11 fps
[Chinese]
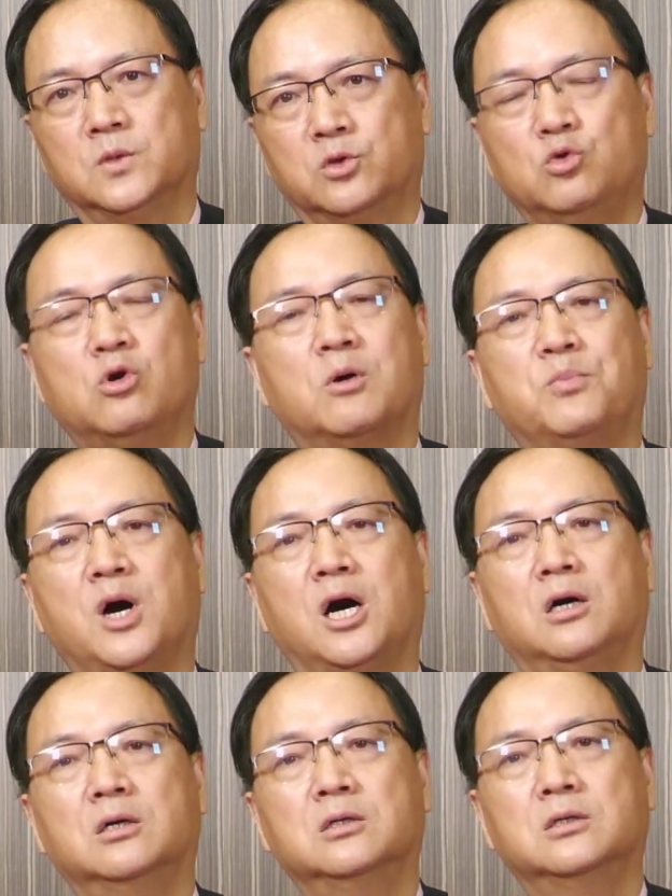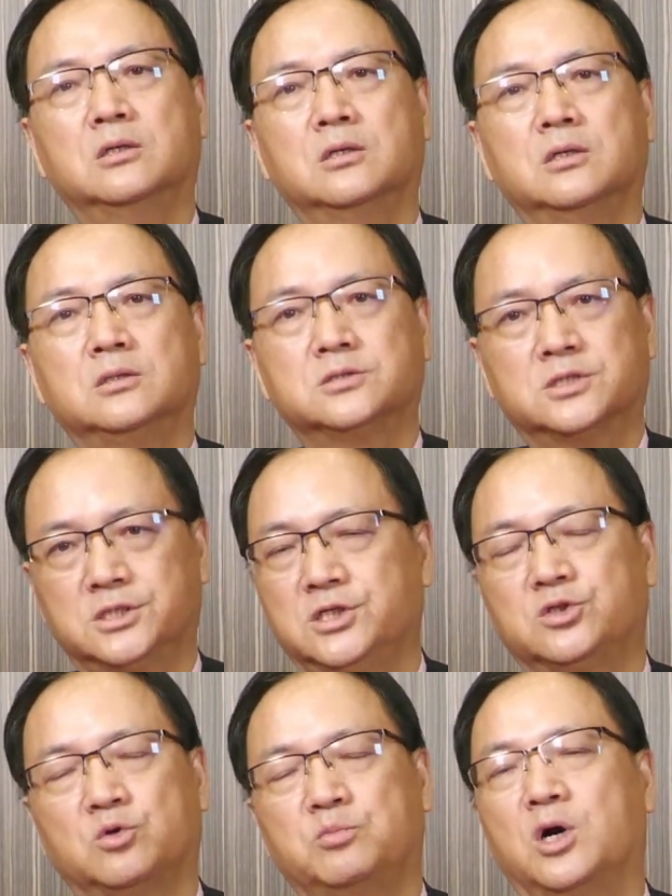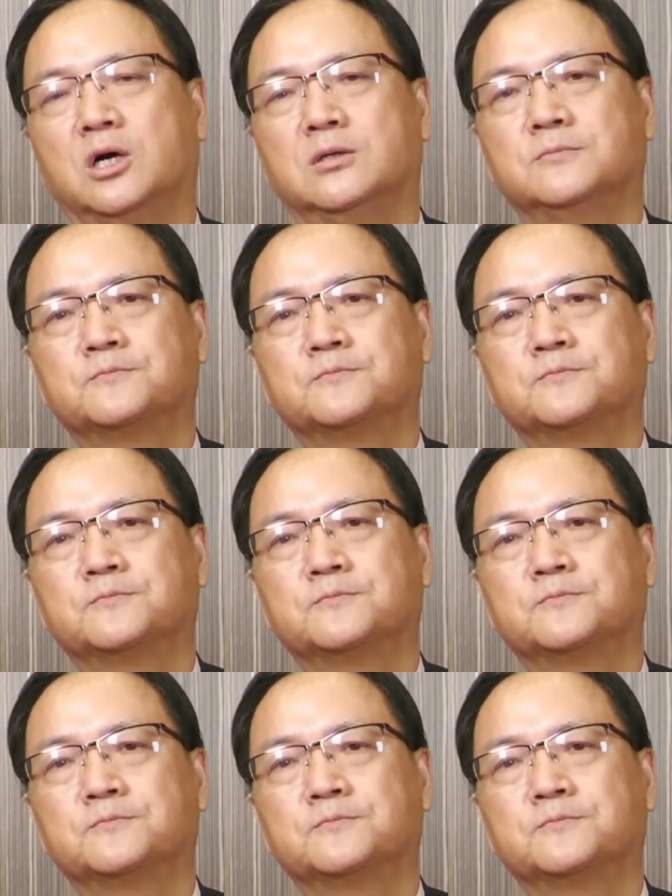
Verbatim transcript: 如果不好，这些都不好。